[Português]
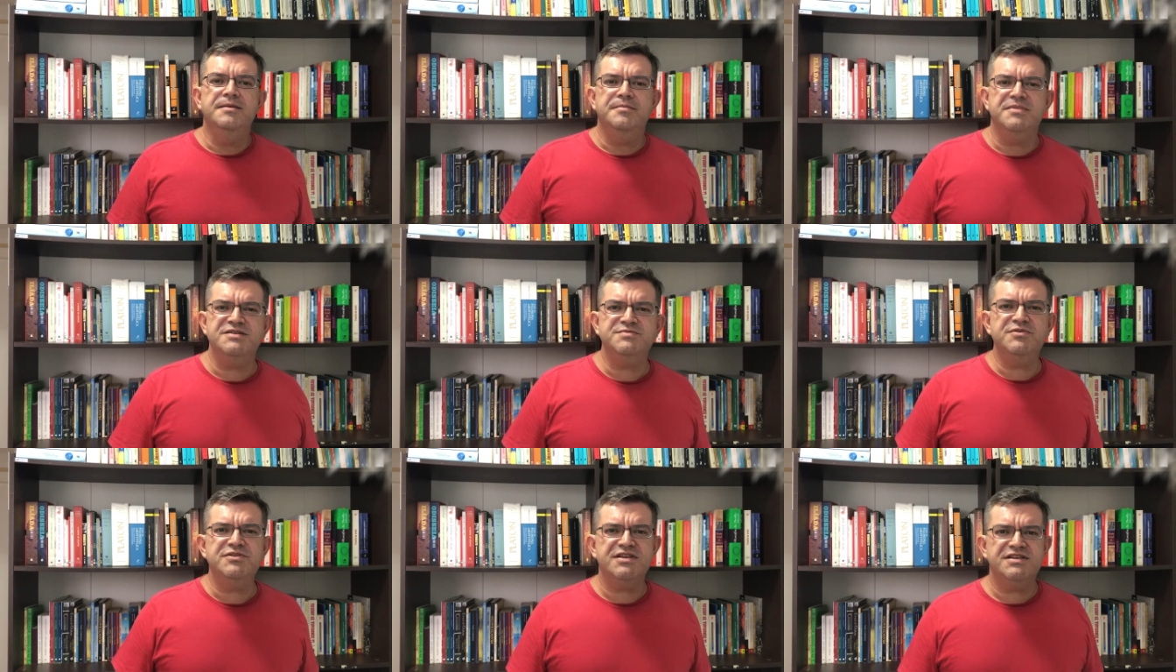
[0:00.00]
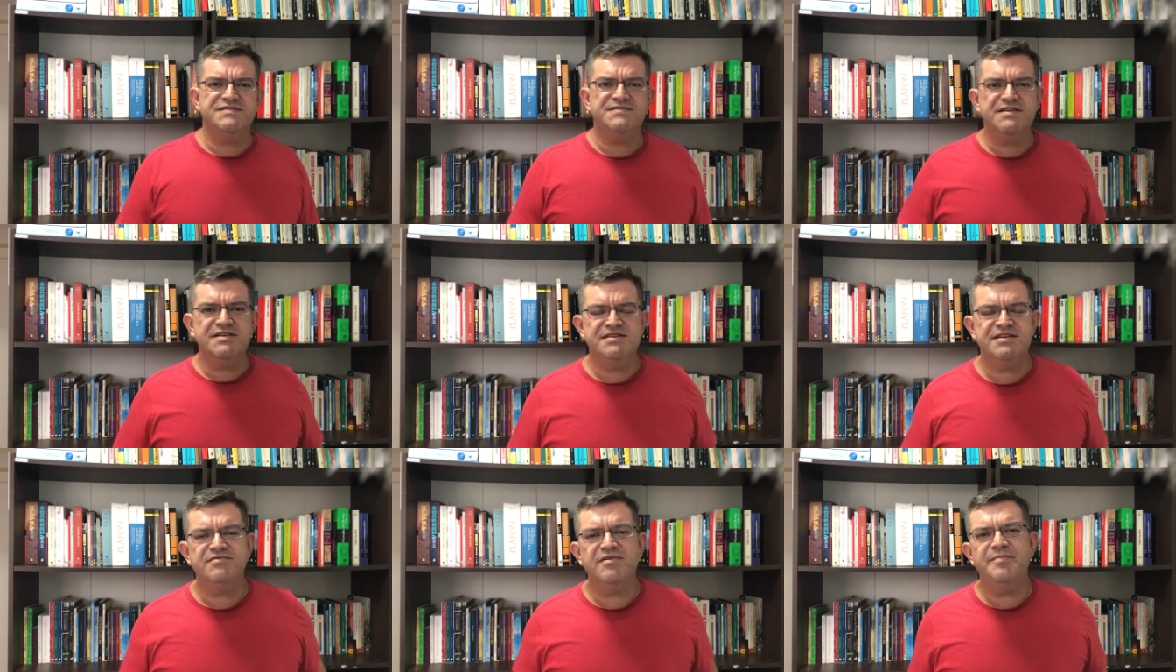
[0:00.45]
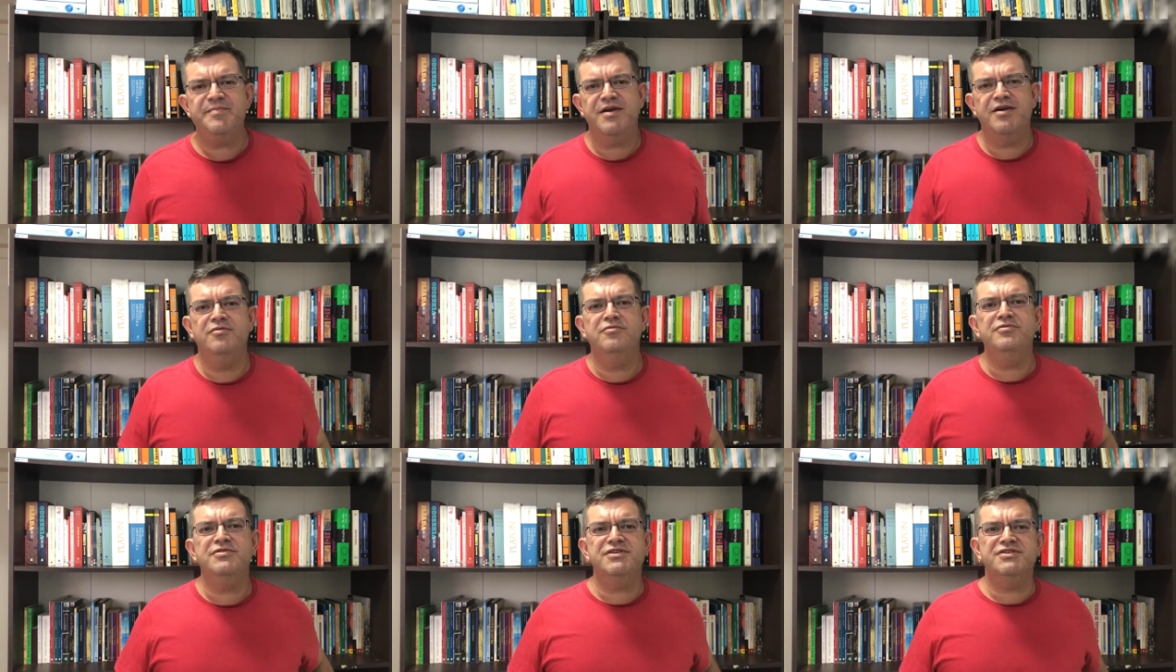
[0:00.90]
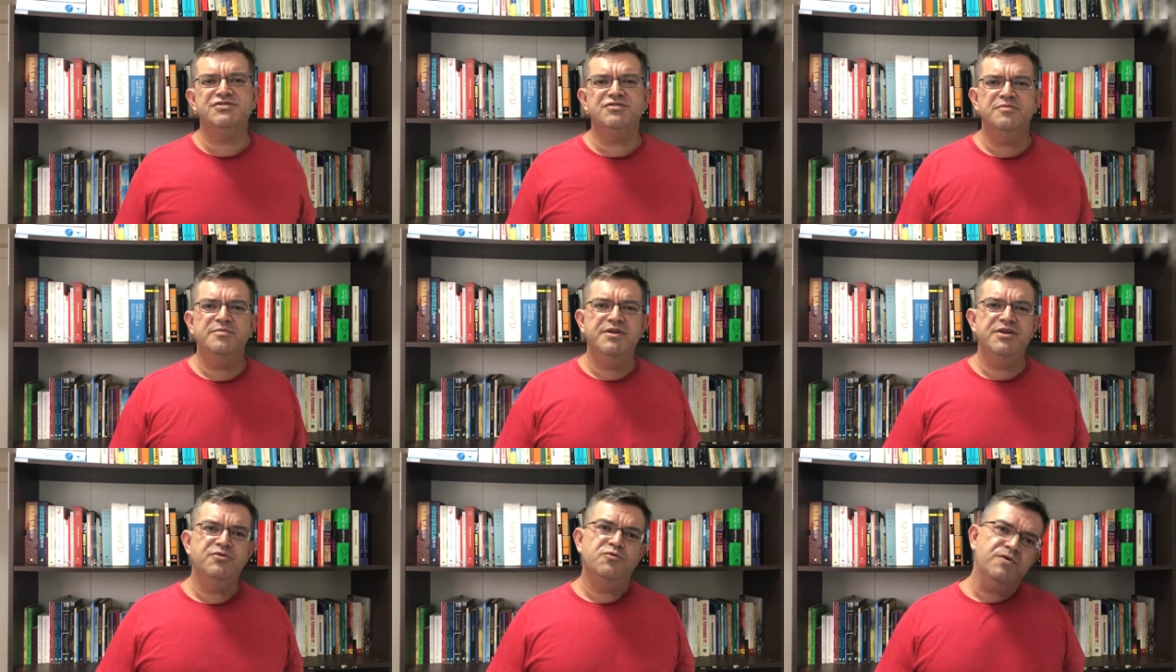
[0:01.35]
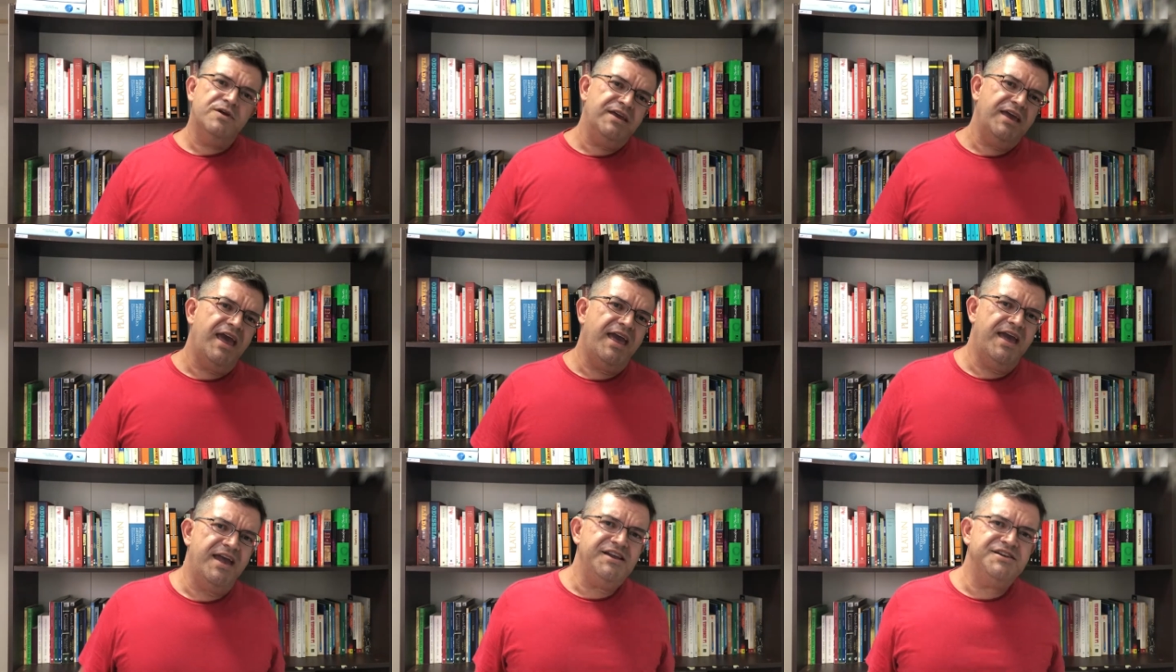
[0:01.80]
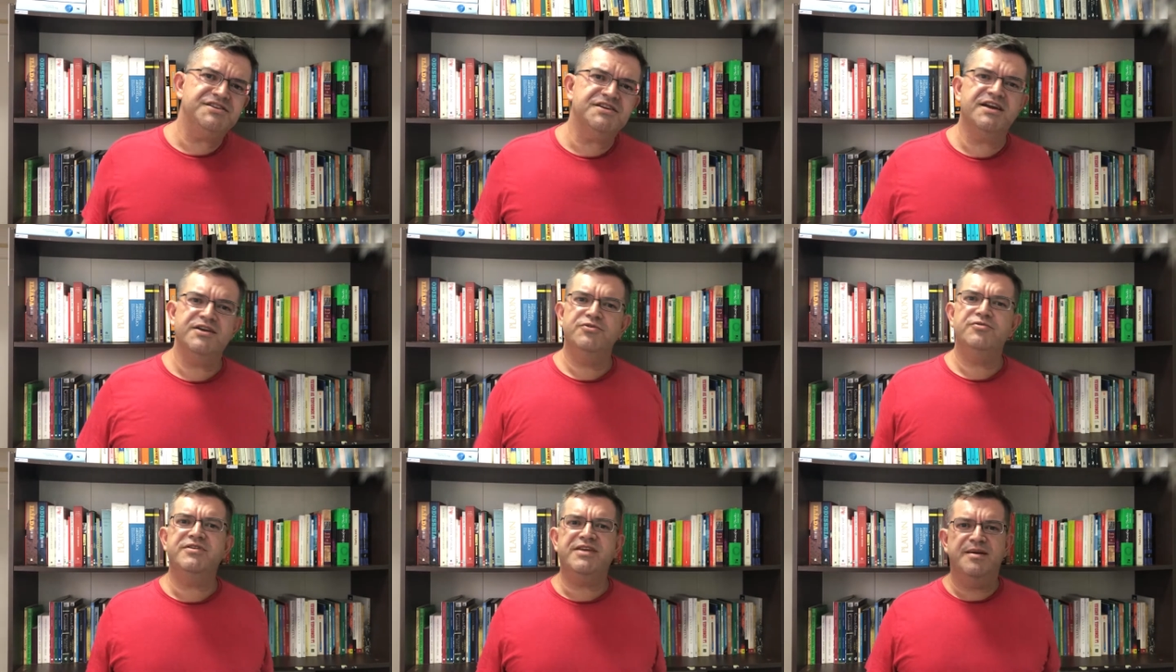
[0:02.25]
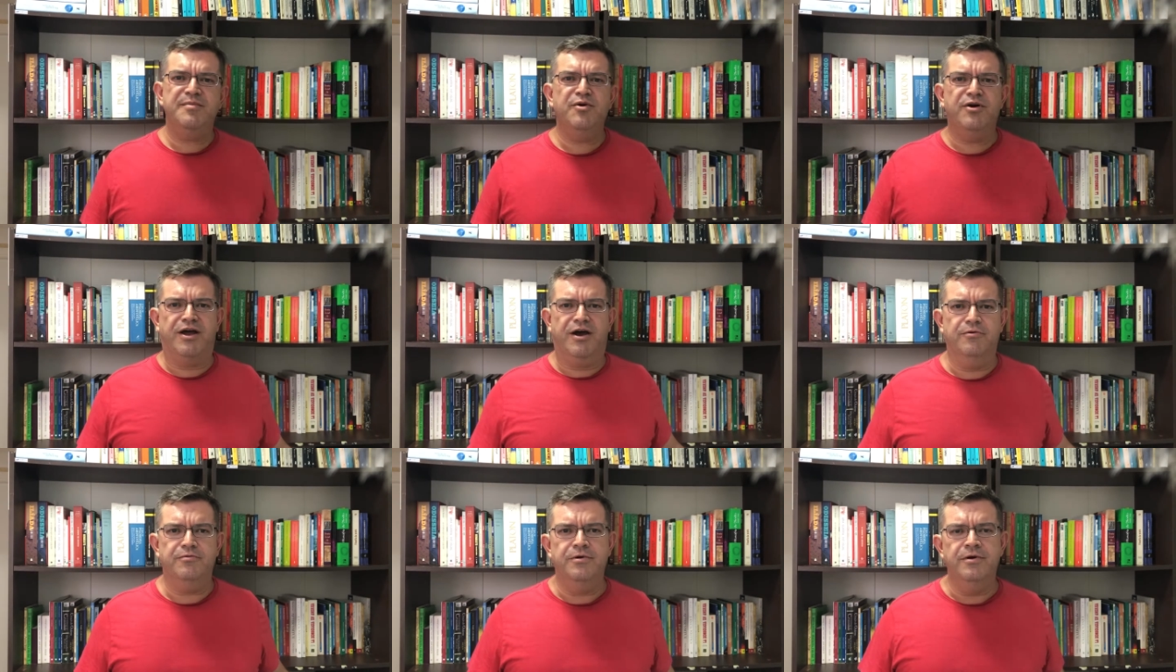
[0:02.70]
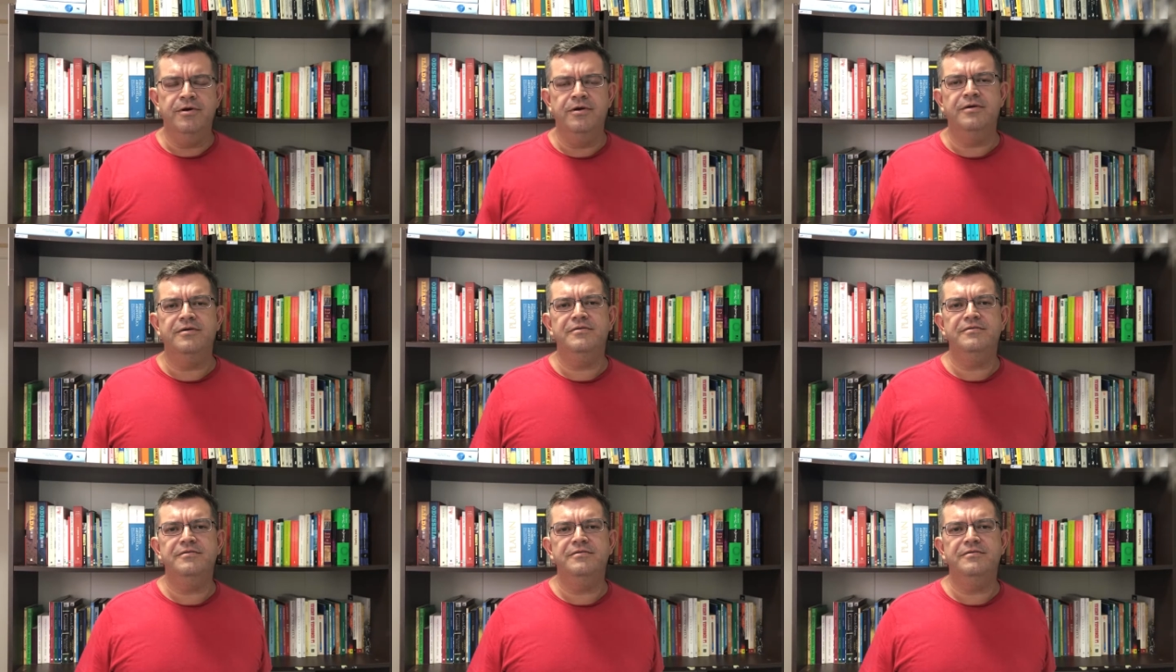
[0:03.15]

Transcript: mas muitas vezes há uma pergunta sobre o que é ética e o que é moral.